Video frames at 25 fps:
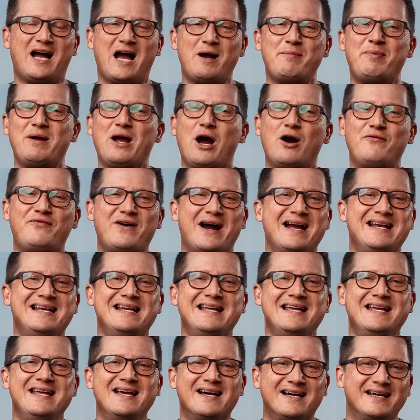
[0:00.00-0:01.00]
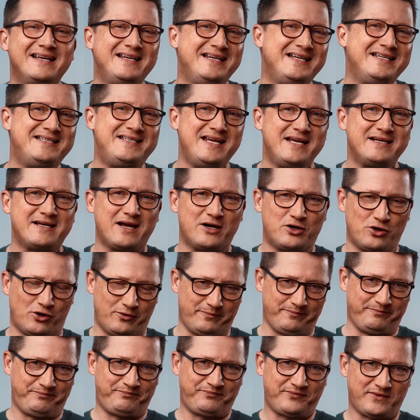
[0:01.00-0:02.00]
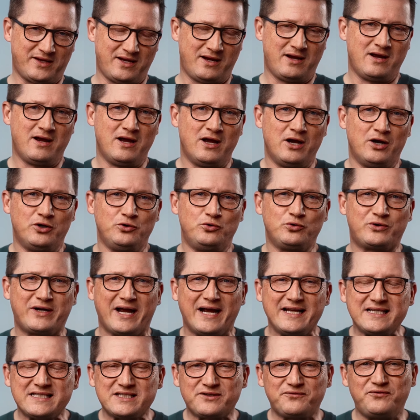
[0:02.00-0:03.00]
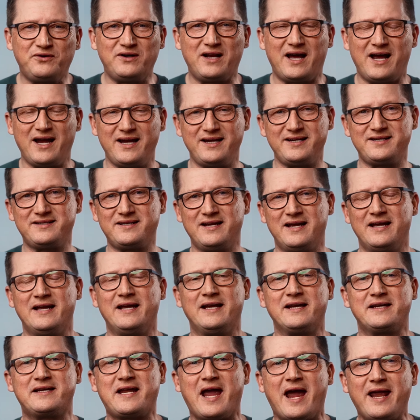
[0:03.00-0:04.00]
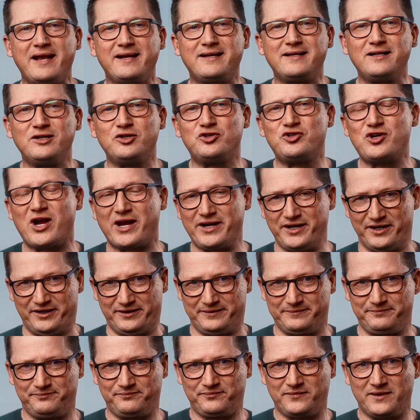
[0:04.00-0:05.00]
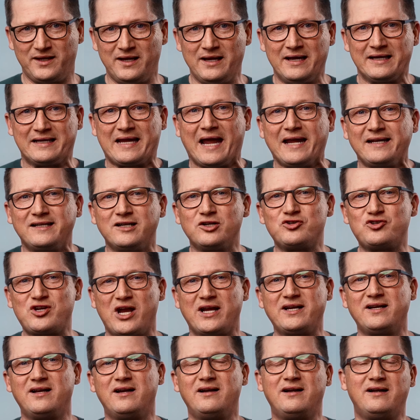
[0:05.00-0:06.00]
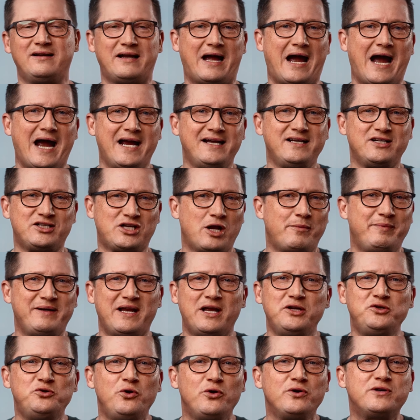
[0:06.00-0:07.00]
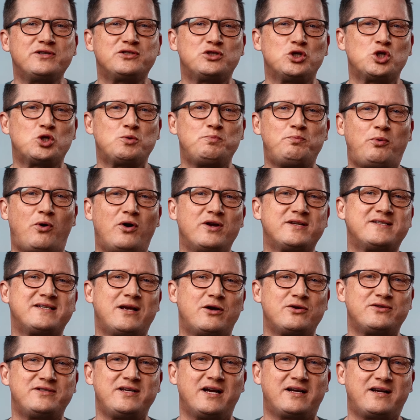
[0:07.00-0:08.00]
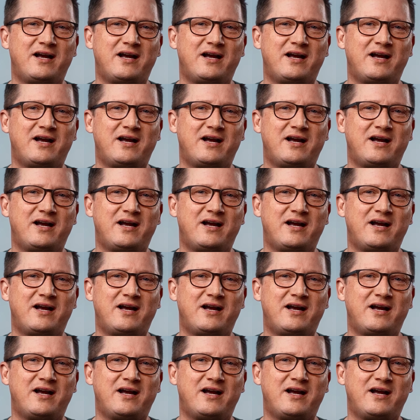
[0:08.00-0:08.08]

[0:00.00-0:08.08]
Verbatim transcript: dabei auf eine irre Idee gekommen. Du kennst vielleicht Kendall Jenner. Kendall Jenner, ein, ich glaube, der jüngste Spross aus der